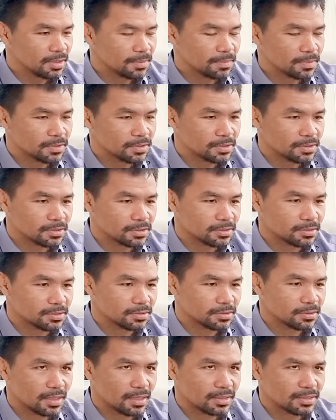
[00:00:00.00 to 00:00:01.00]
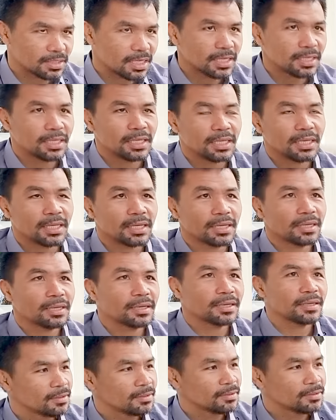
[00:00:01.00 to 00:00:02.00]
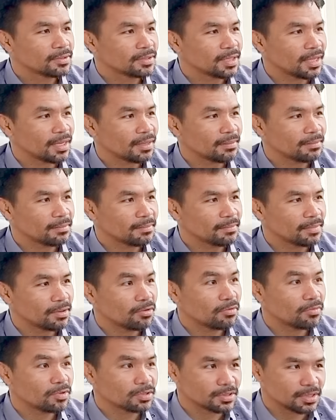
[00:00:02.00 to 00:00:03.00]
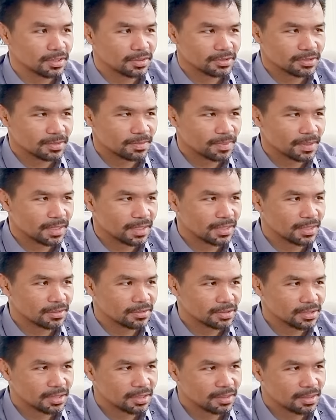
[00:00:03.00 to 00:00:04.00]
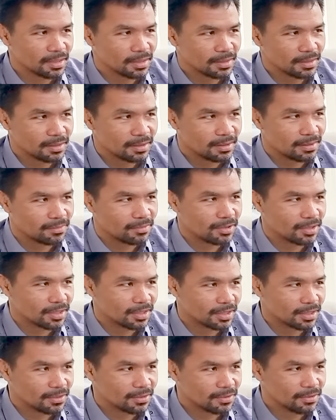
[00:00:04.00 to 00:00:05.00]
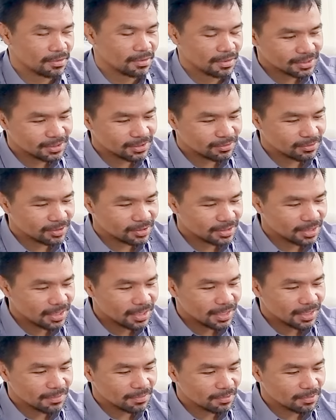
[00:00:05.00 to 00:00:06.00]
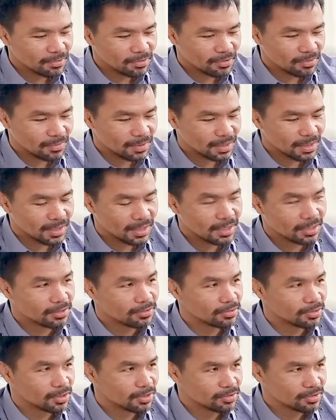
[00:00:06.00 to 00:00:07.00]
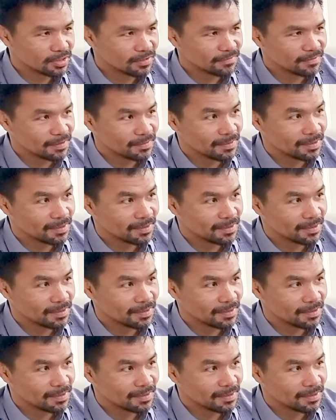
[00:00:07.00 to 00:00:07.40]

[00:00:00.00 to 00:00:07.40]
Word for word: Tapos Sunday ng on time, maubos na yung sampagita ko sa bulaklak ko. Yung isang libo ko, magiging 2,500.